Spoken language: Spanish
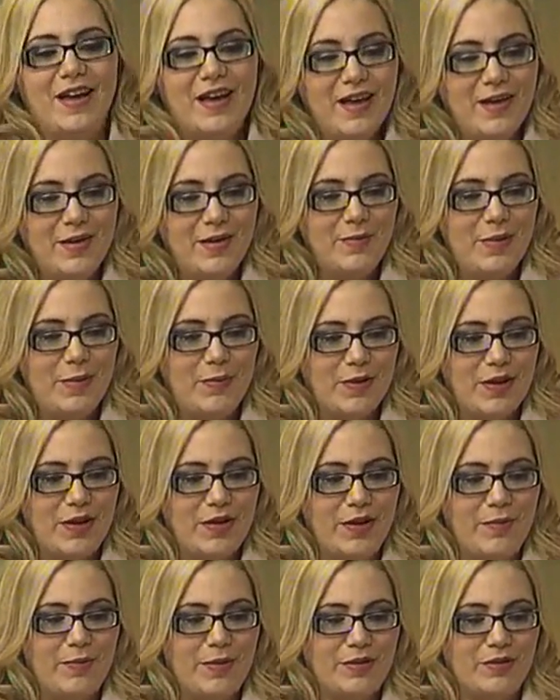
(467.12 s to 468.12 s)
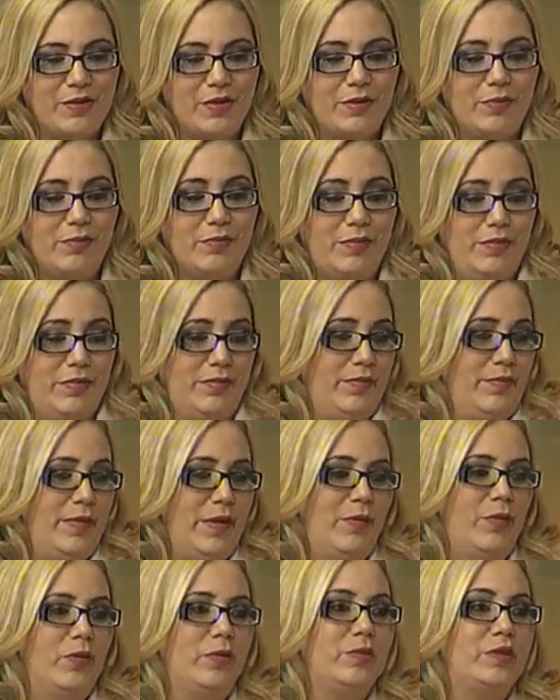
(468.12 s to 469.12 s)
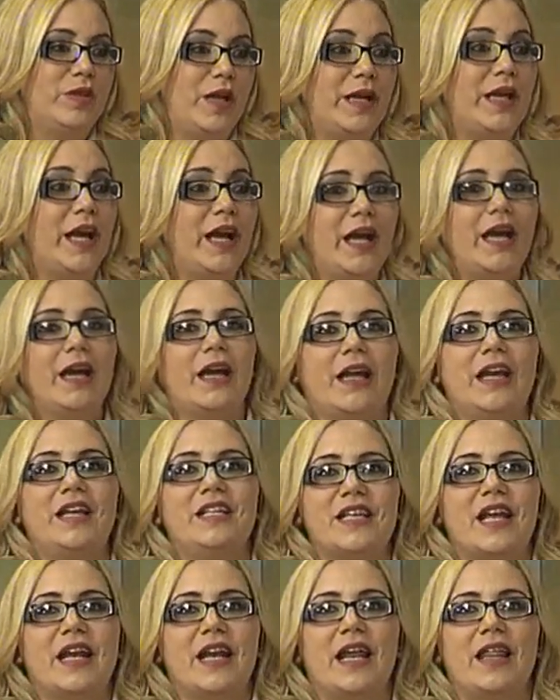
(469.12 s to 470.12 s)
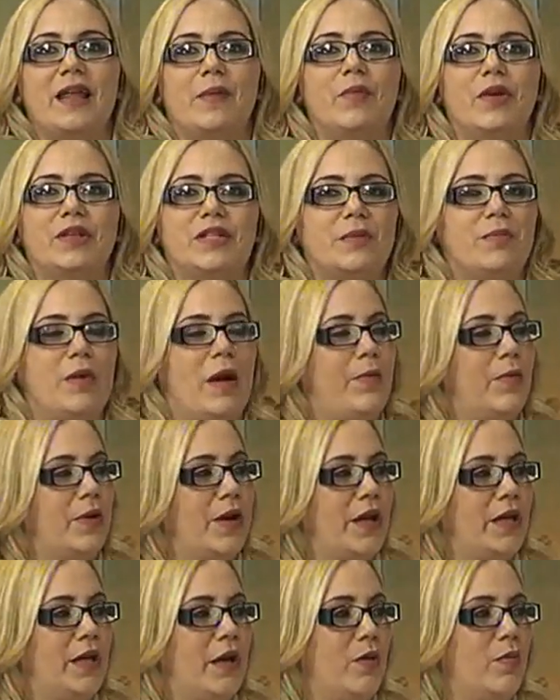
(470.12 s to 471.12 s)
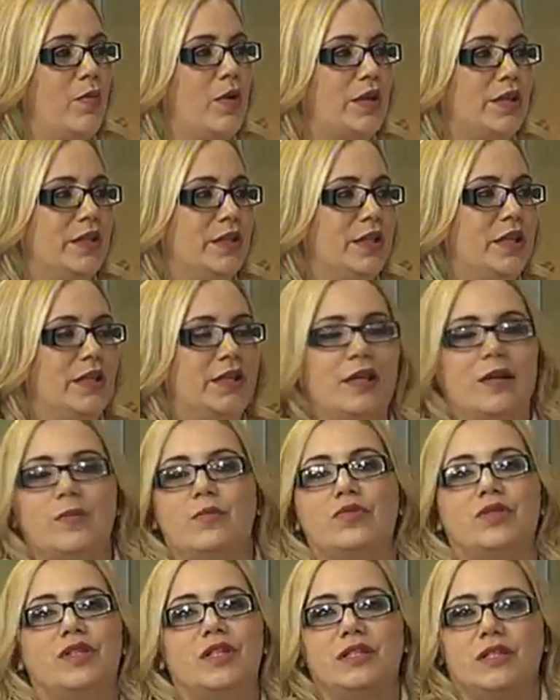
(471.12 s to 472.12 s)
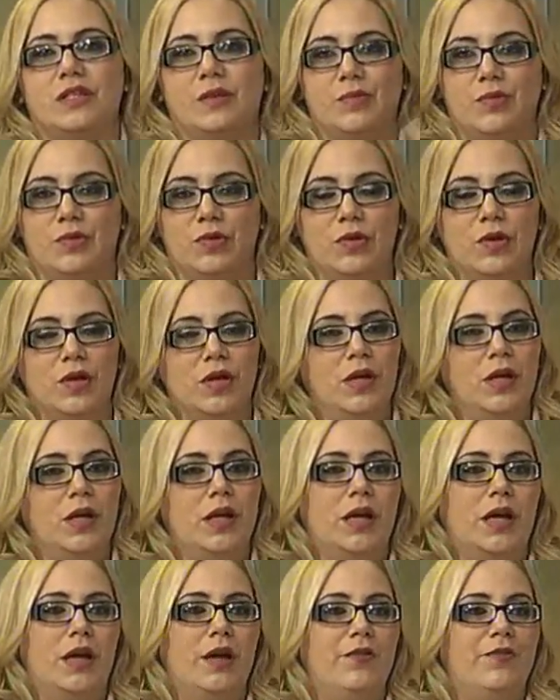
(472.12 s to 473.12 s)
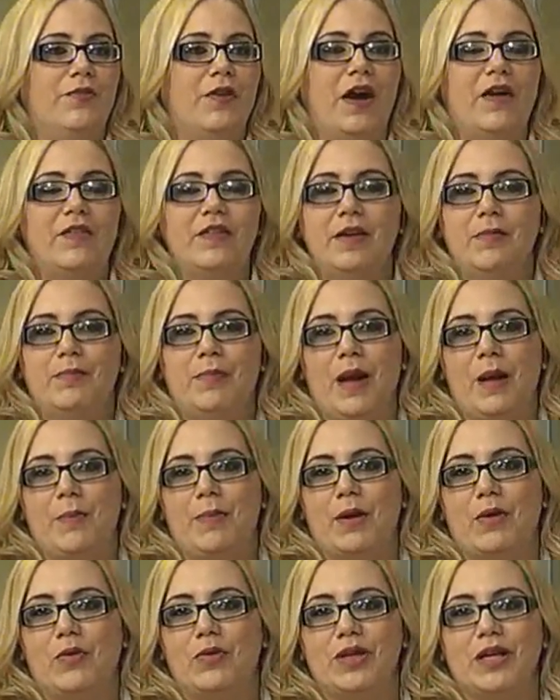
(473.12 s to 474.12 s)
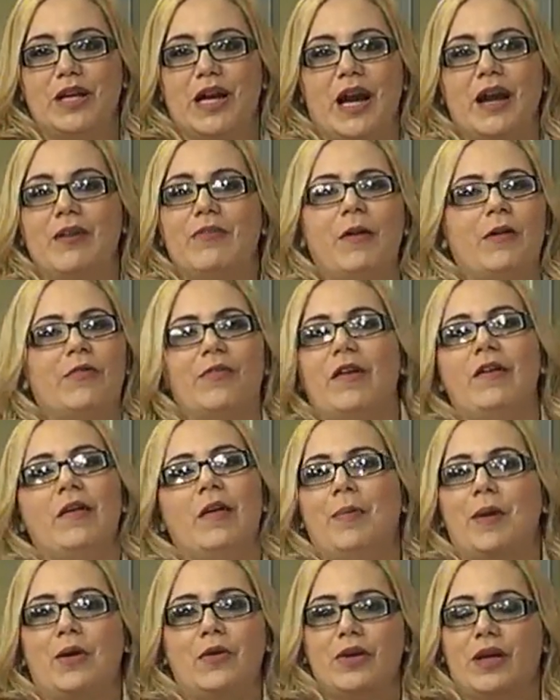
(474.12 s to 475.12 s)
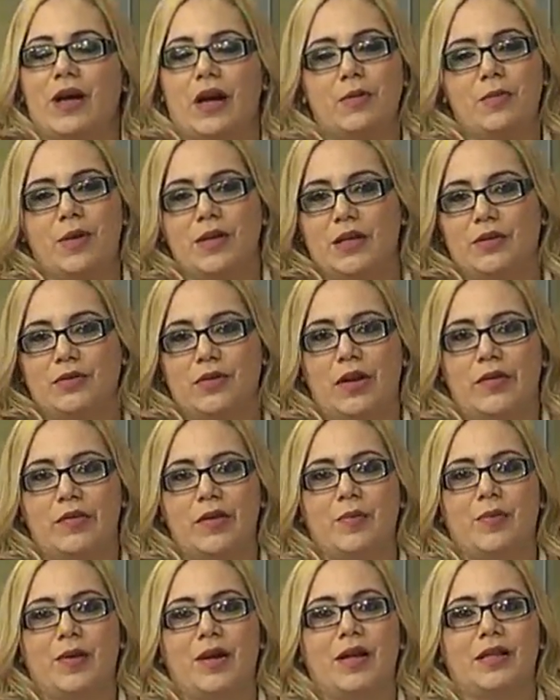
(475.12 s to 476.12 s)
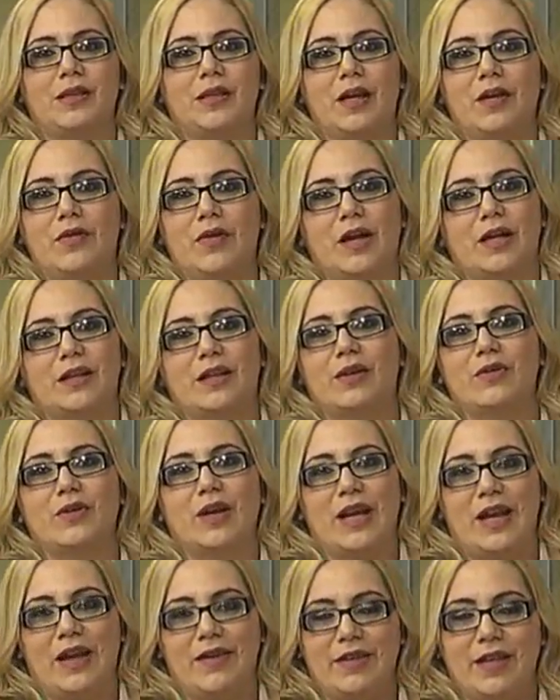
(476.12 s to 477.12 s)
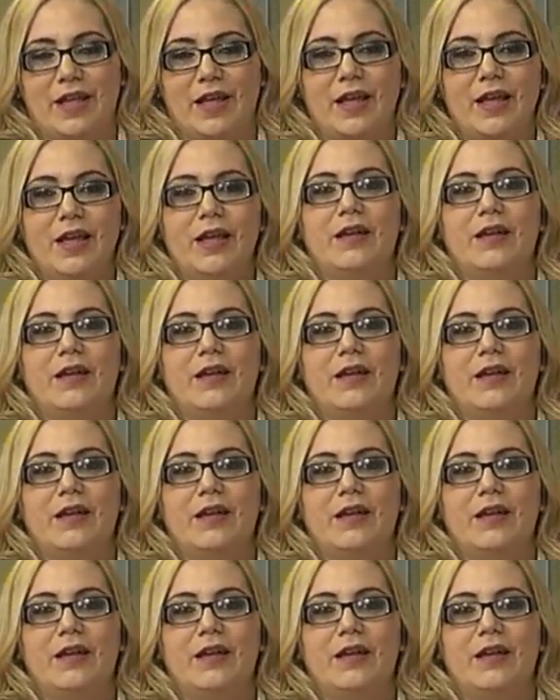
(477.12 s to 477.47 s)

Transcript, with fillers: Eh, me ponen un aprieto. Me gustaría que, que la demuestre más porque ella como artista tiene muchísimo. Eh, Fabi para perjudicar, Fabi va a perjudicarnos ya toda la vida, puede cantar no va cantar nunca en la vida.